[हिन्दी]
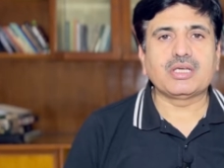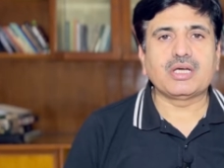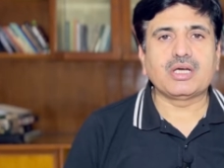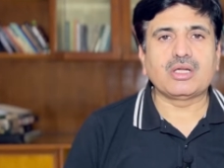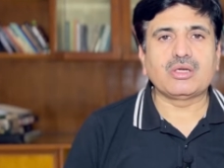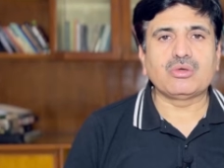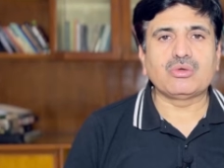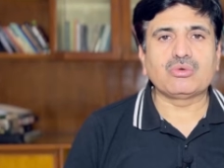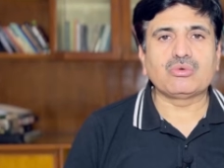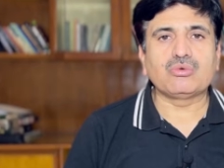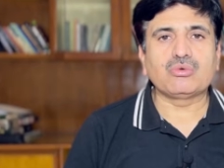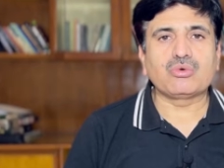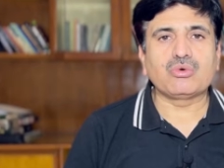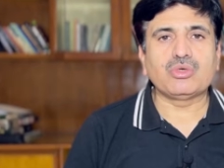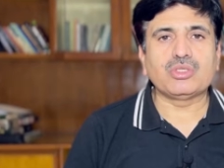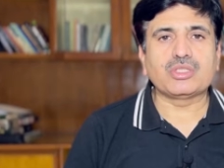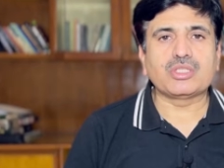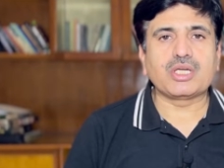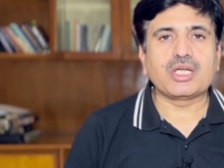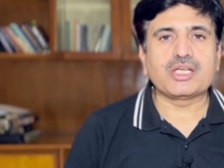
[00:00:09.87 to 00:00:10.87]
लोगों को
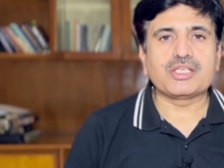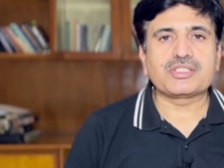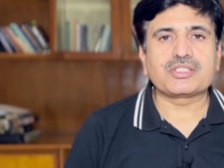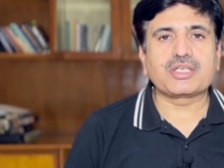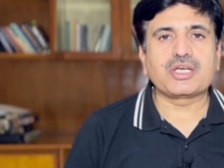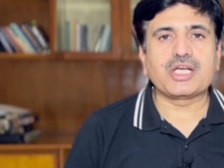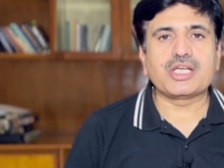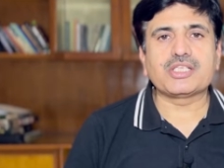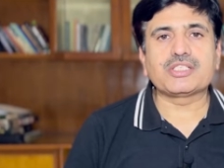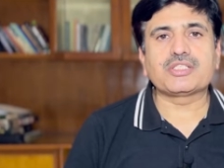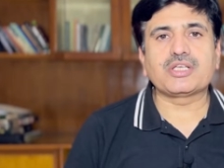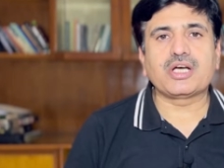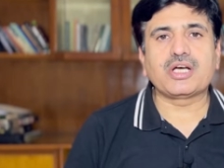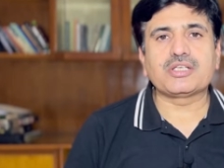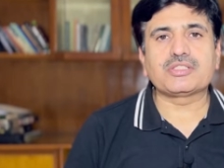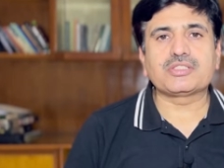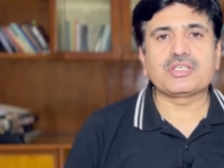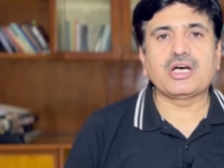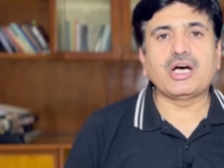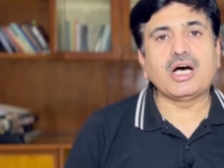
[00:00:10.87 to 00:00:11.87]
इतना इसका
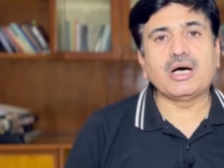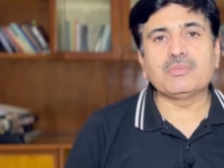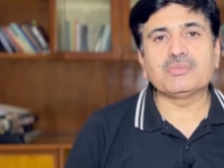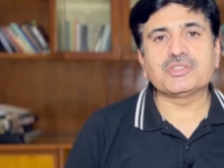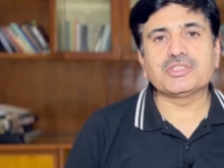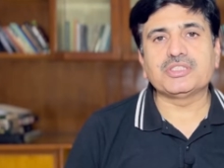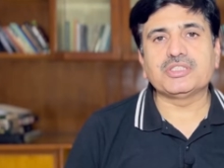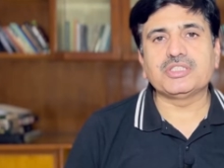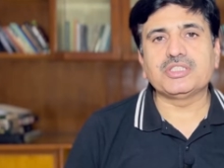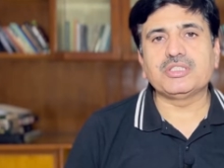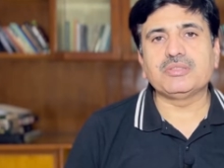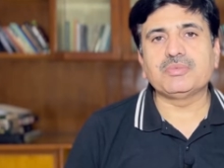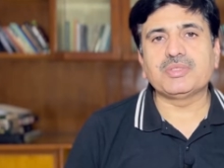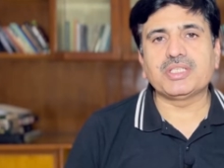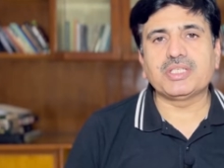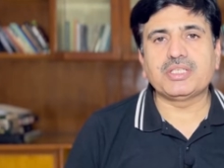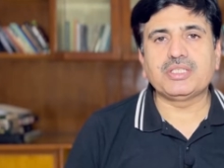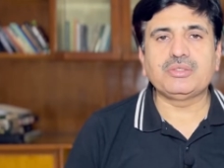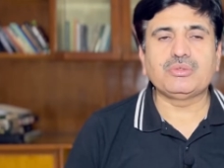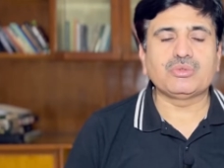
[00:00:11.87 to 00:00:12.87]
एहसास आम ज़िंदगी में
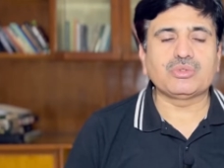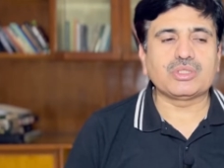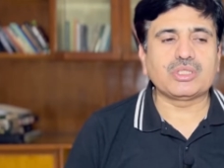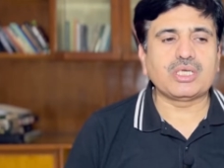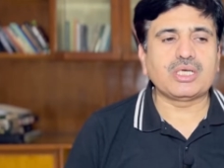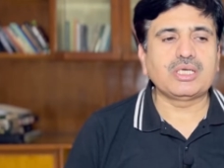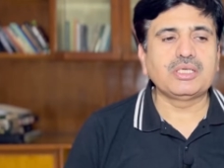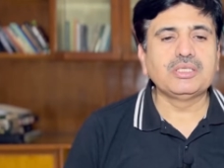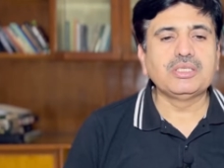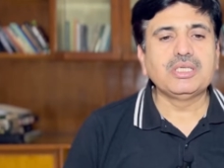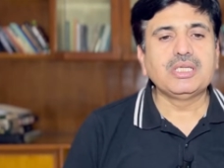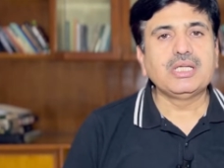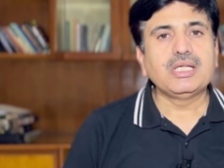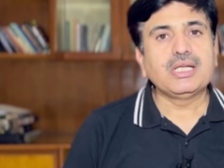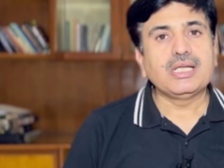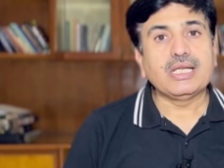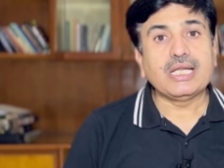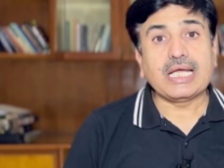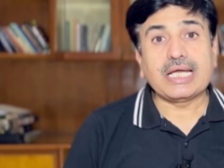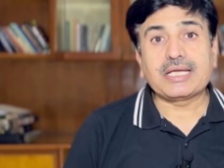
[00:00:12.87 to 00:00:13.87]
नहीं होता
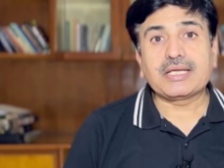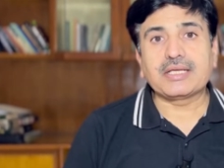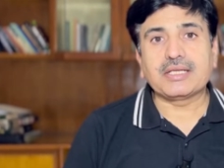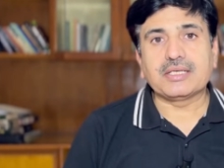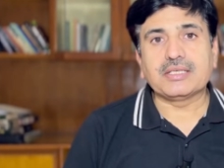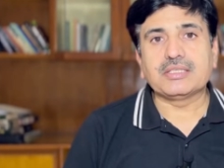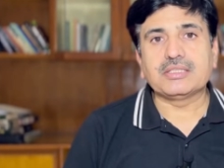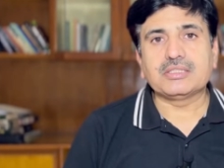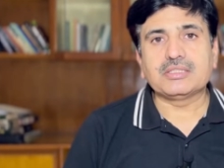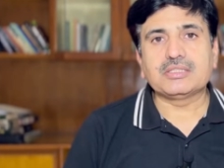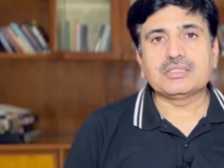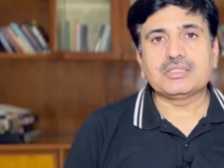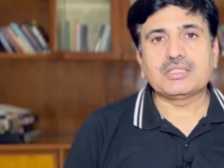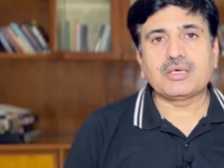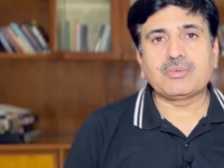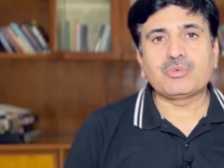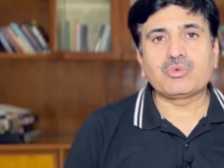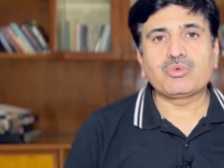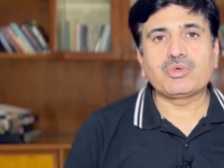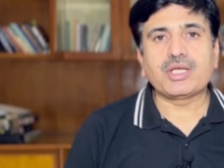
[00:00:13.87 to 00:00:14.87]
लेकिन
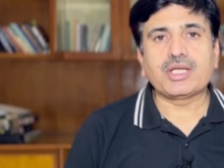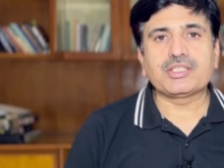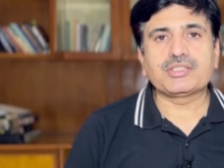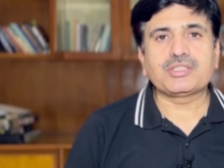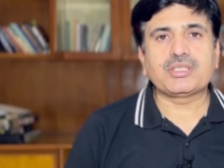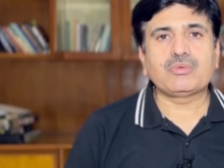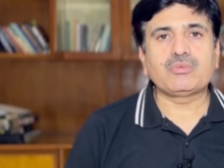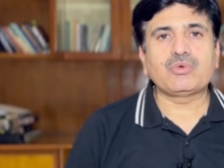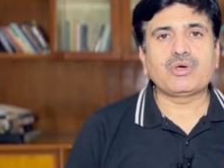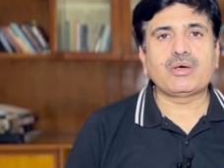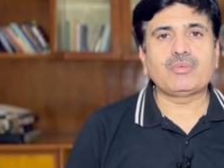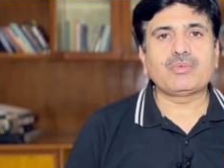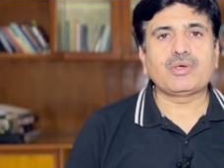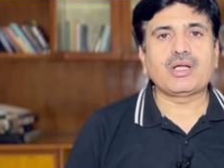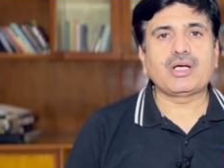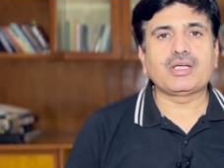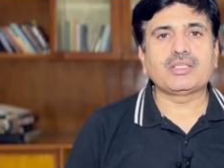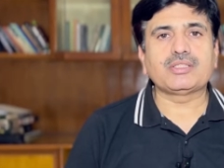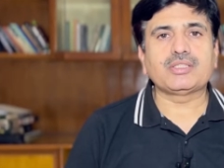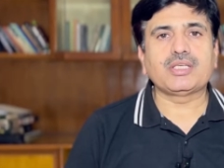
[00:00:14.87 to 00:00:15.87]
जब कोई ऐसा मामला
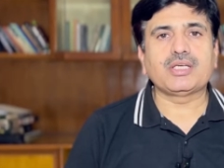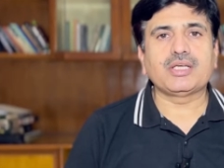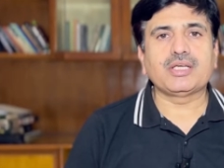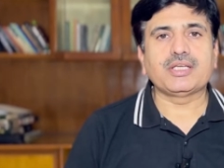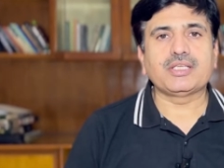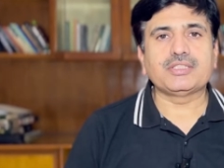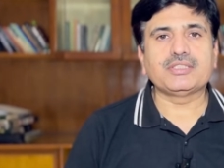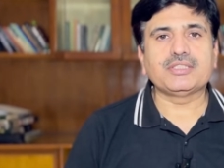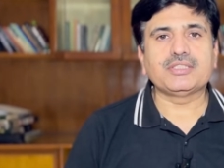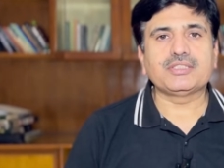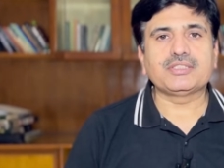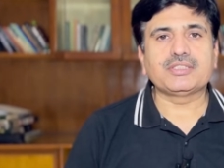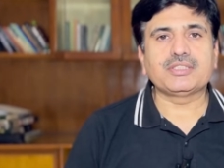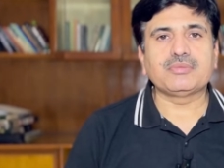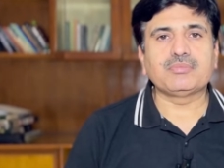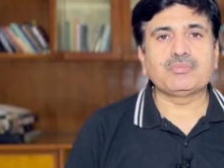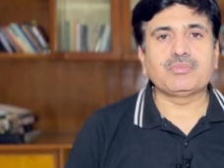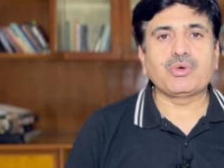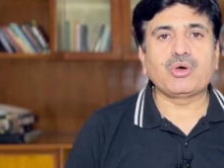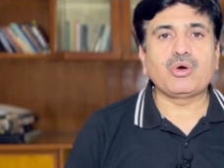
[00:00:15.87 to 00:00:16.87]
आता है जिससे
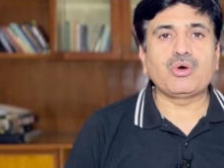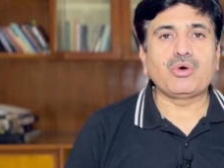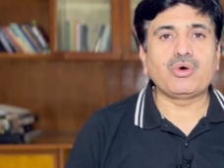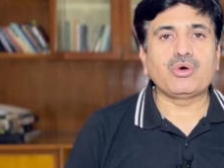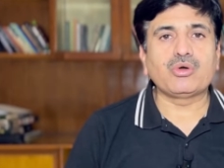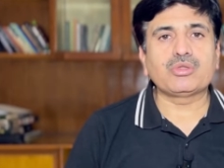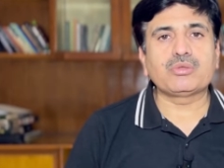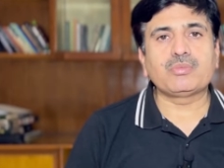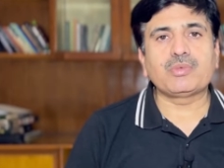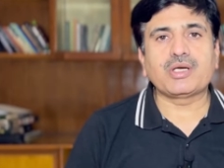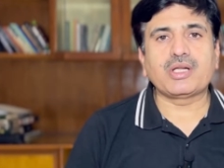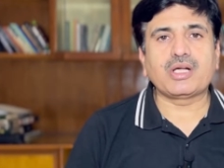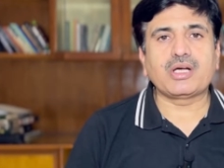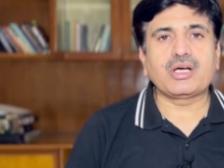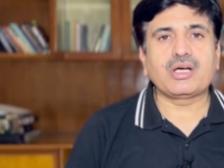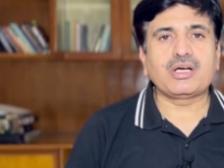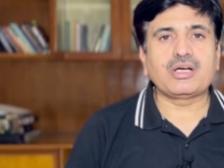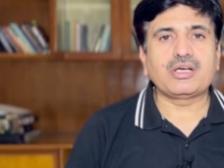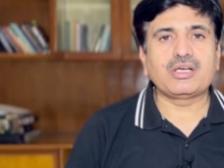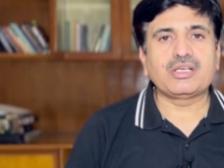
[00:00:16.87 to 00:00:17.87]
बहुत बड़ा
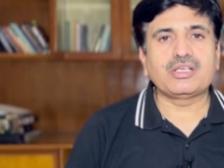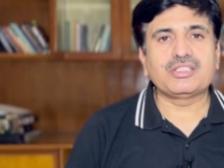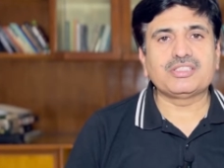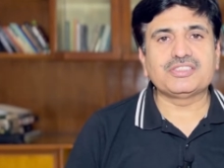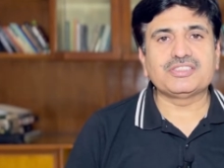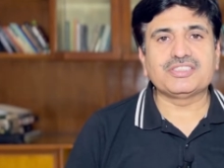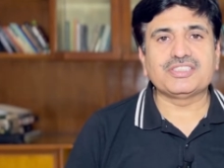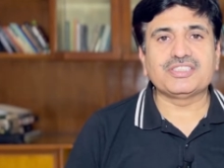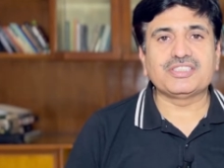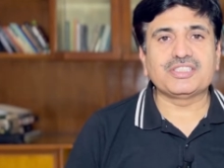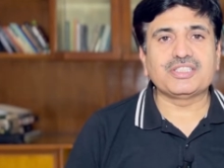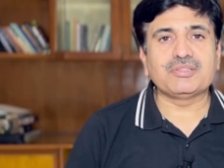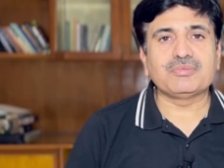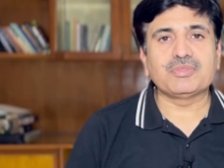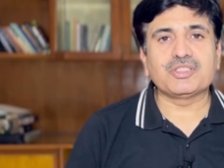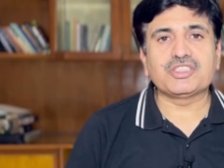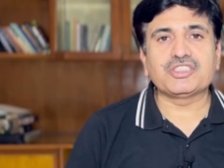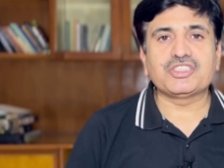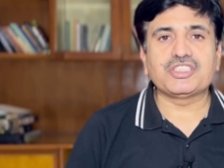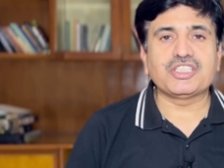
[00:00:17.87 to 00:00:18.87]
ज़िंदगी
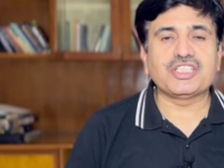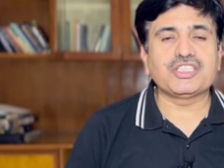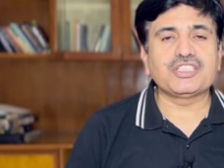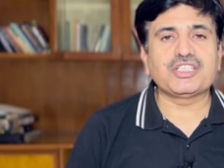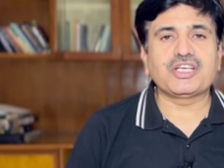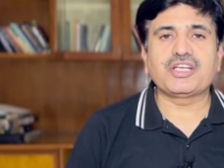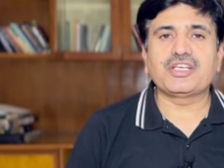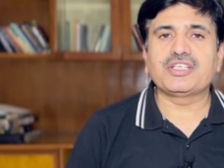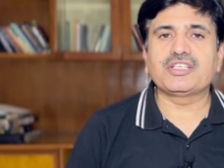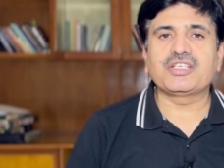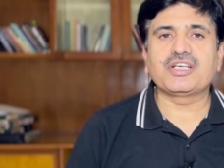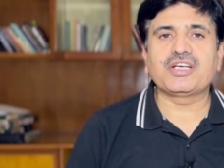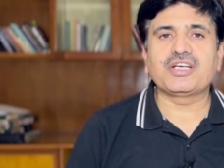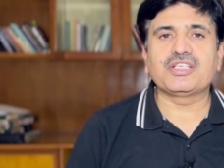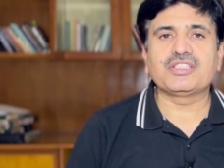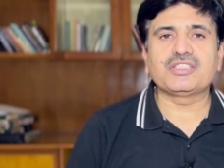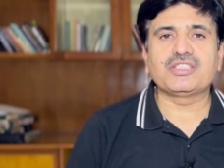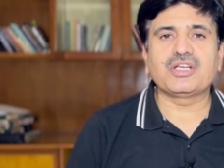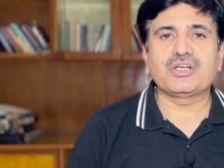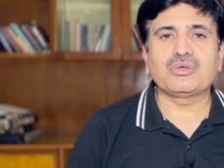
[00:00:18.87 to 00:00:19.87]
में चेंज आने का
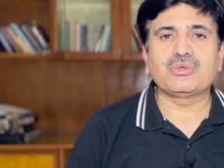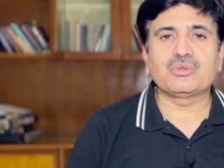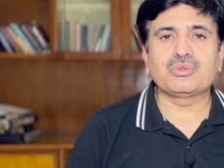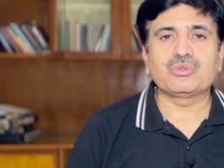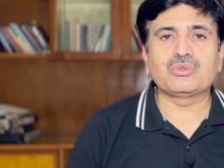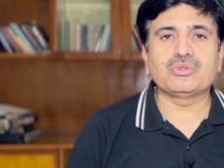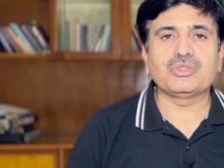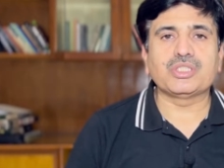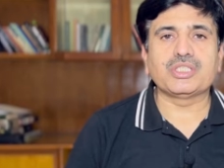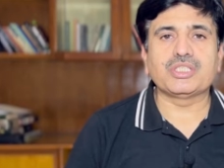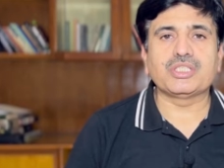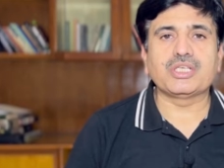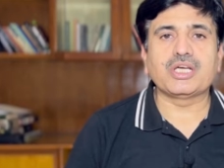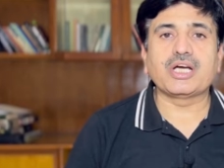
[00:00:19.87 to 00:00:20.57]
ख़तरा हो तो ये